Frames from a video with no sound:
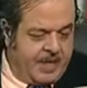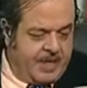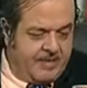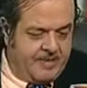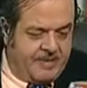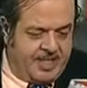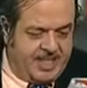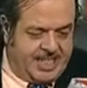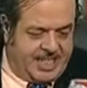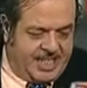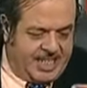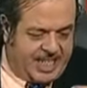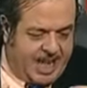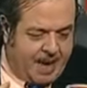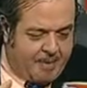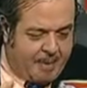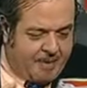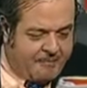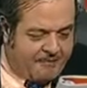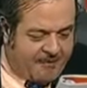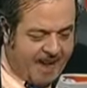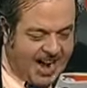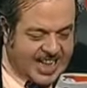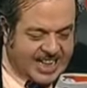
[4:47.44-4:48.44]
si es que
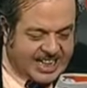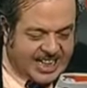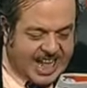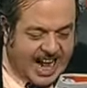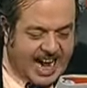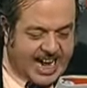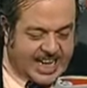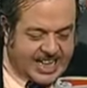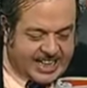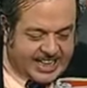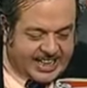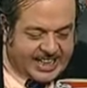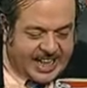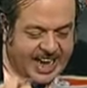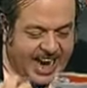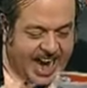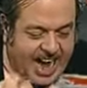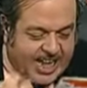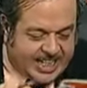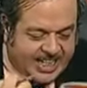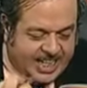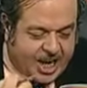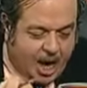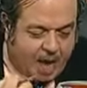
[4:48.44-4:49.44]
me falta el
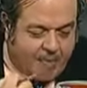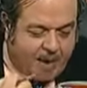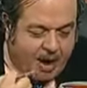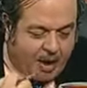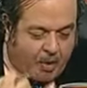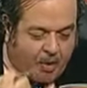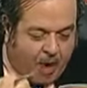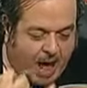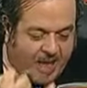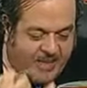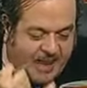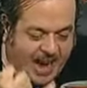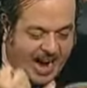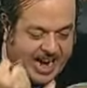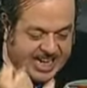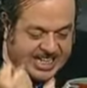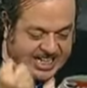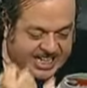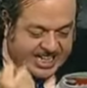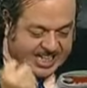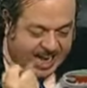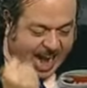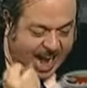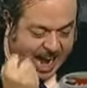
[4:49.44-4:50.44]
3 y no me cuadran el
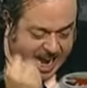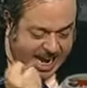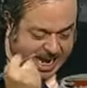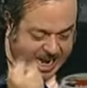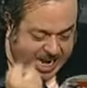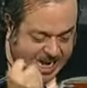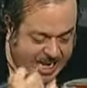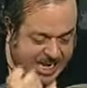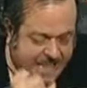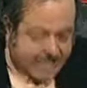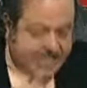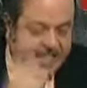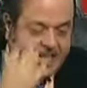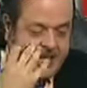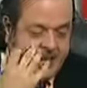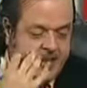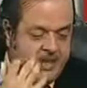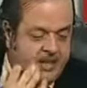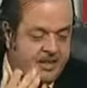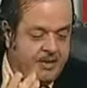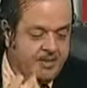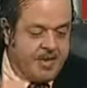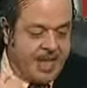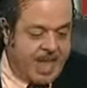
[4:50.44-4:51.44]
6.
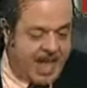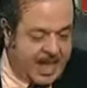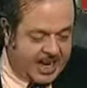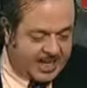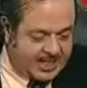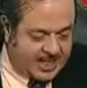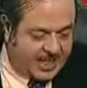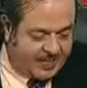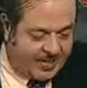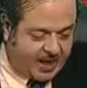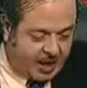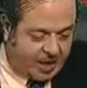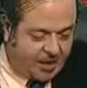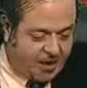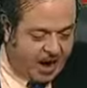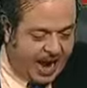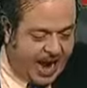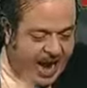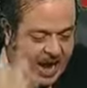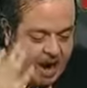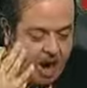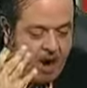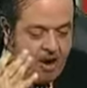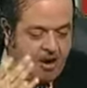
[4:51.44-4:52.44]
Mierda de
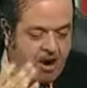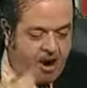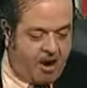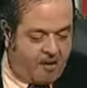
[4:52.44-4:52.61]
juego, con